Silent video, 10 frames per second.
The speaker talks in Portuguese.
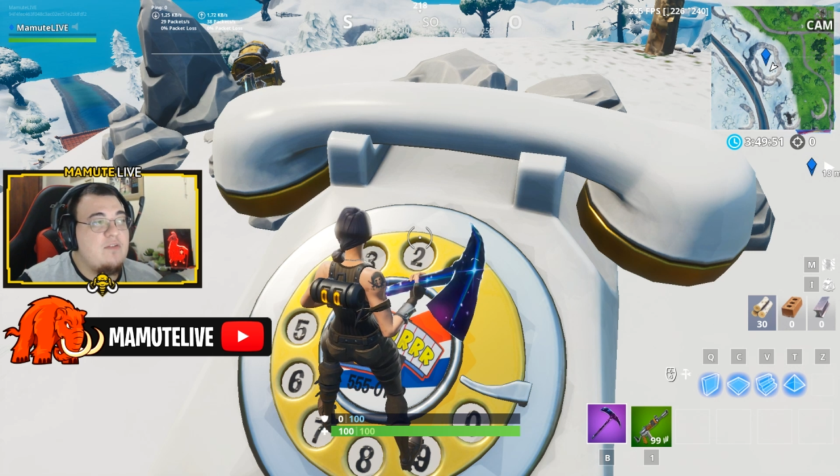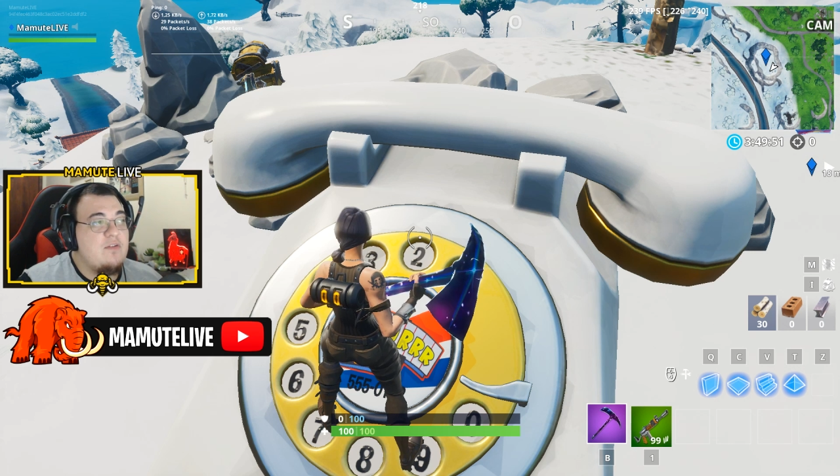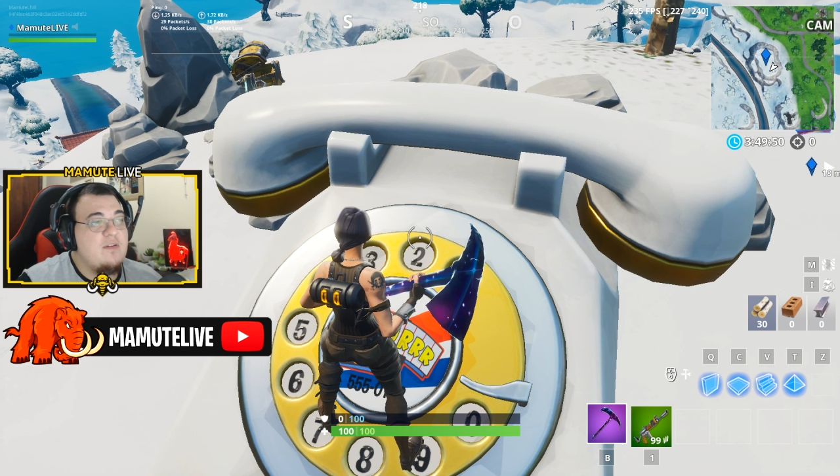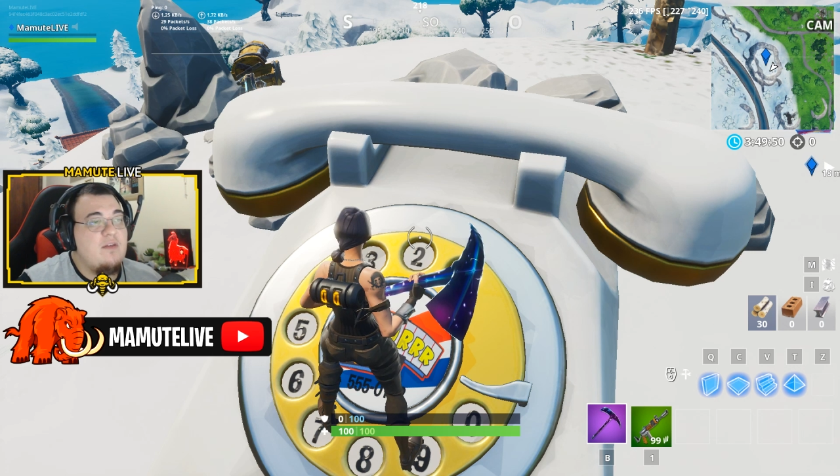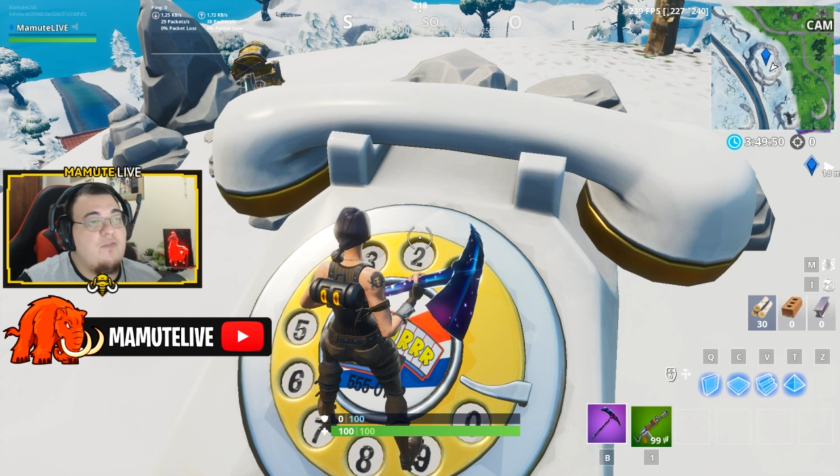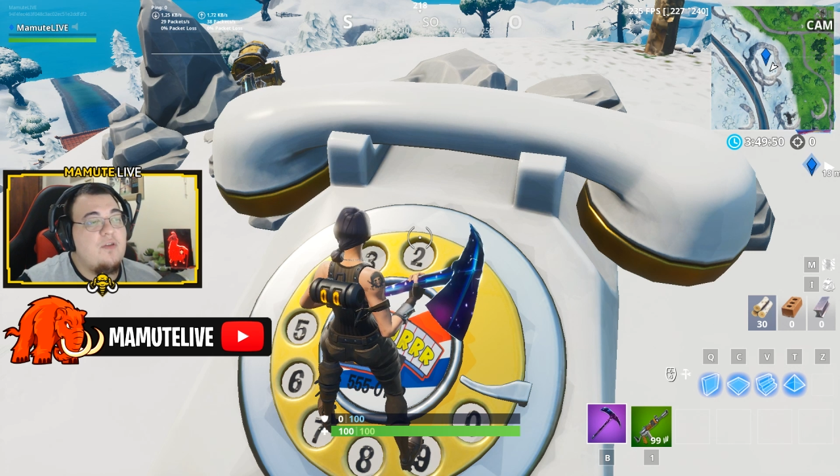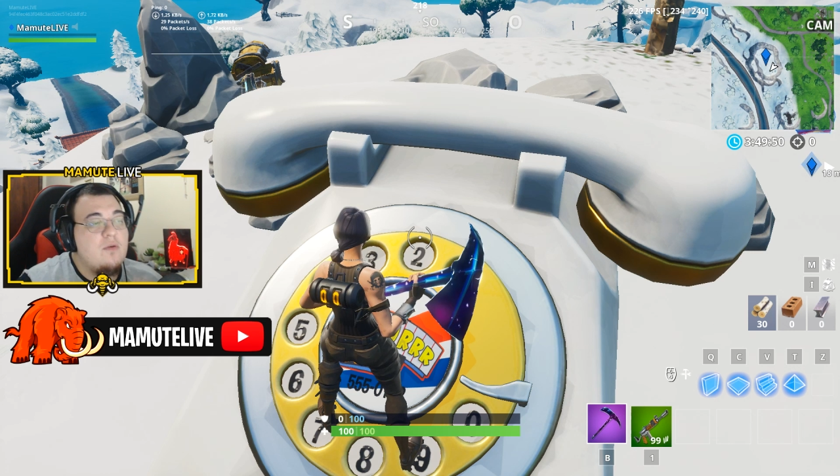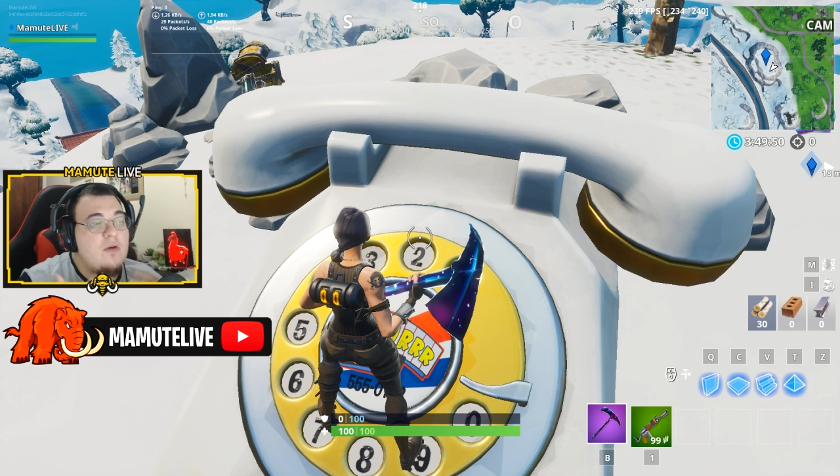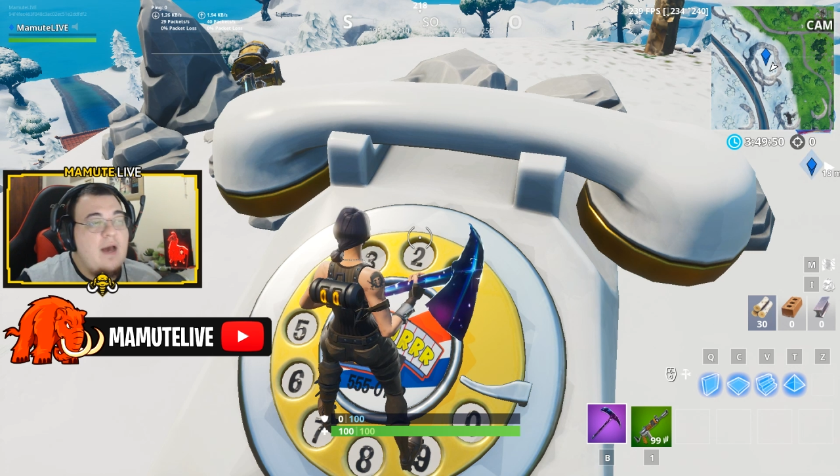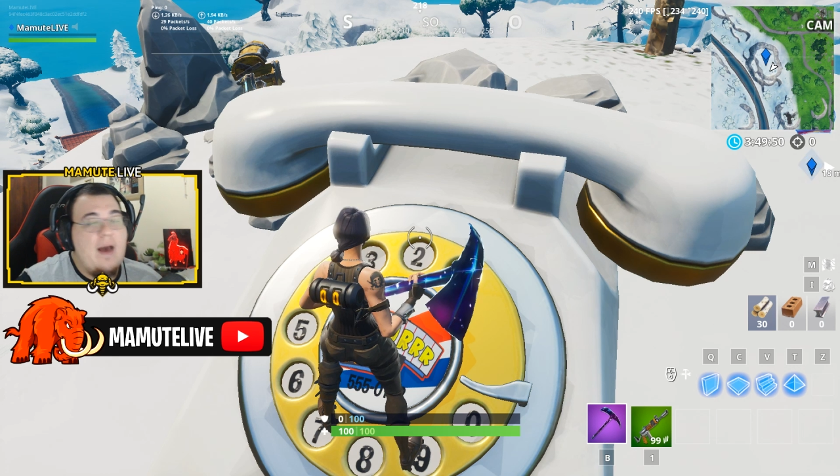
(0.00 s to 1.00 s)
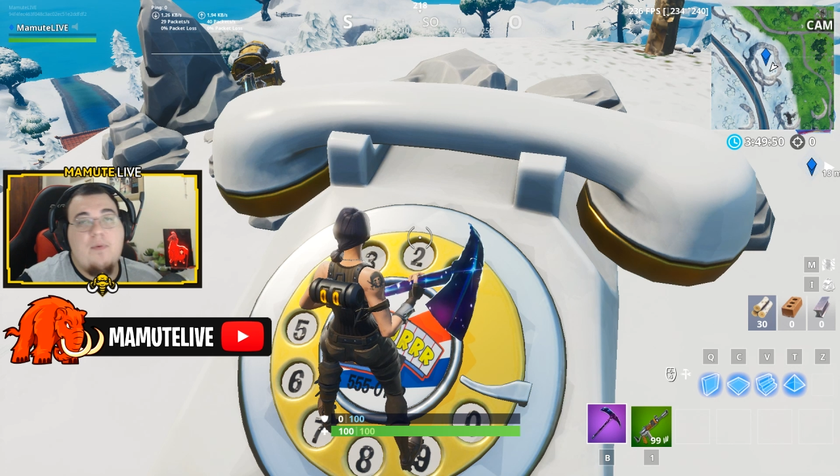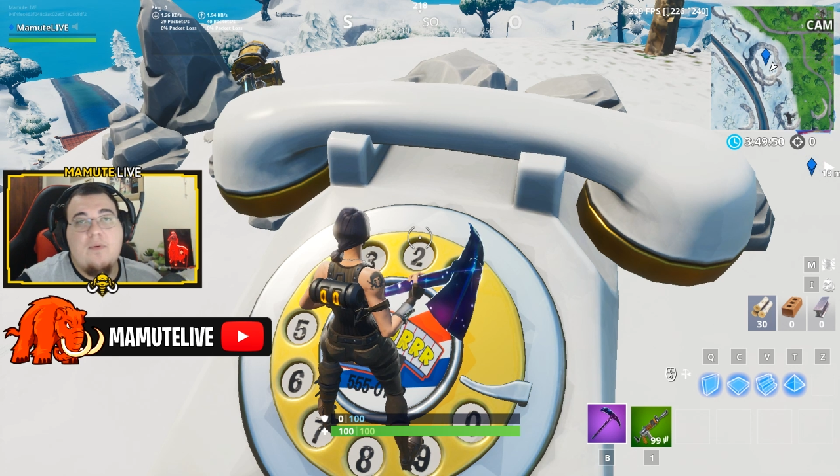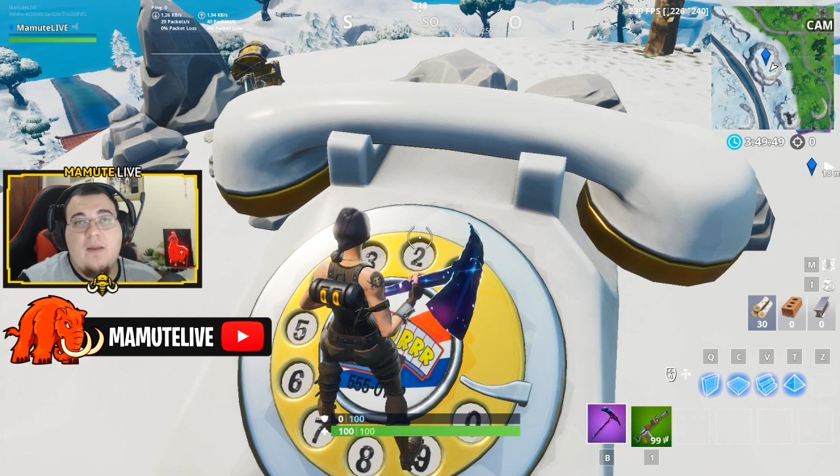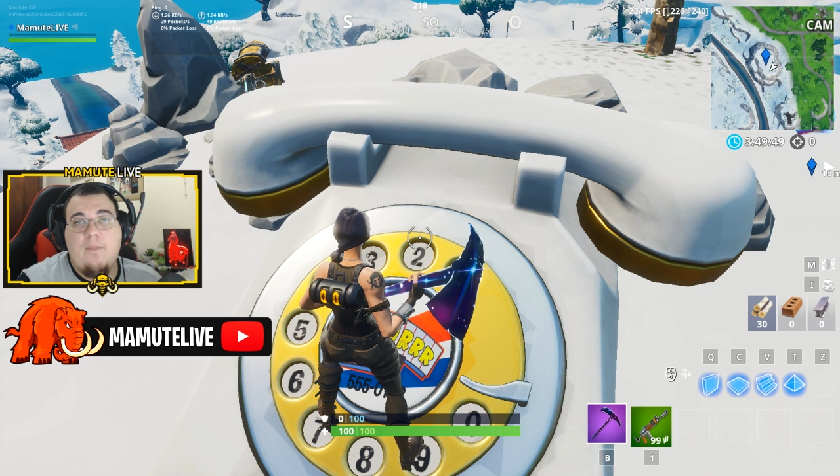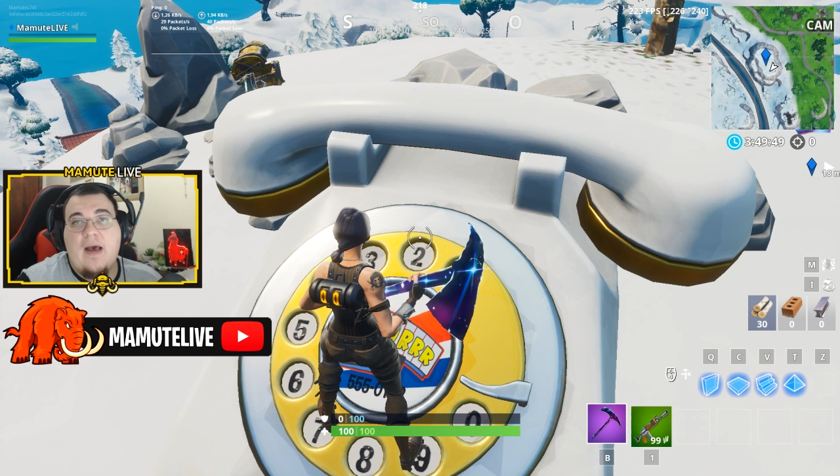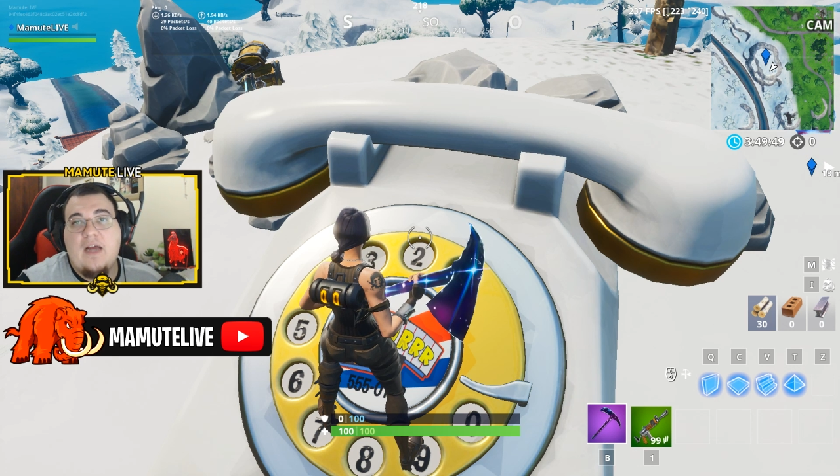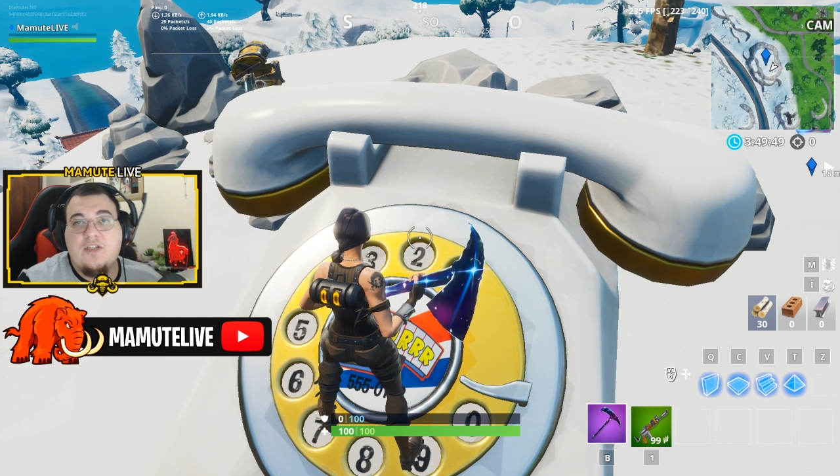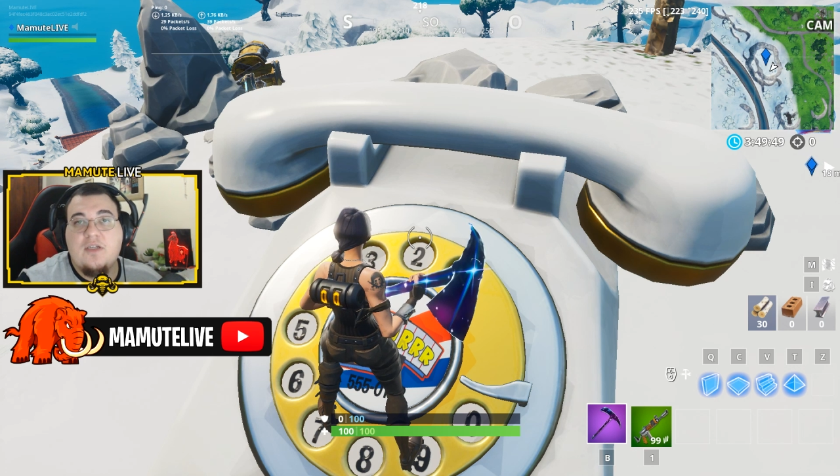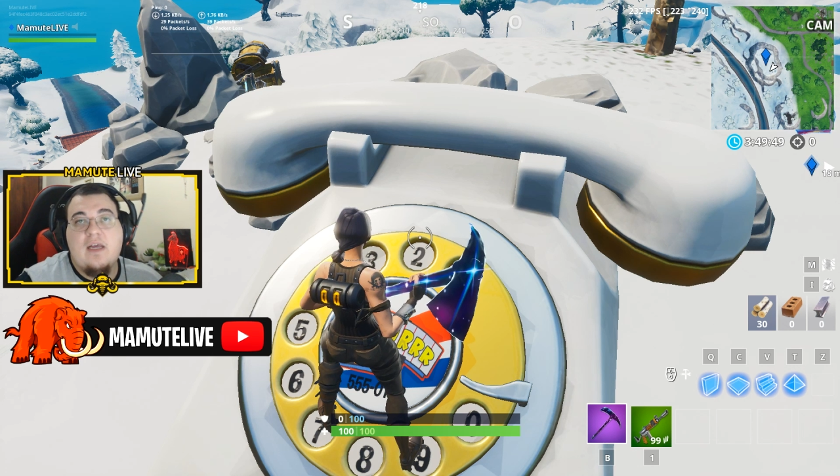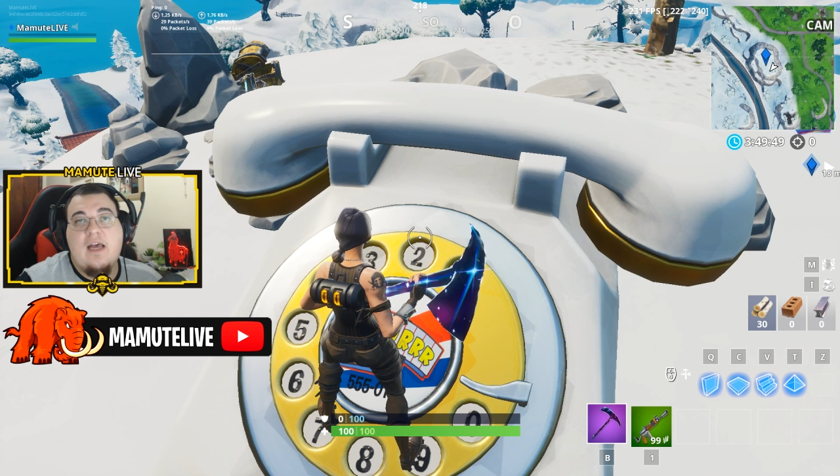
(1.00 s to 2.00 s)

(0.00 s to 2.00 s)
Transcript: o seu desafio. A primeira parte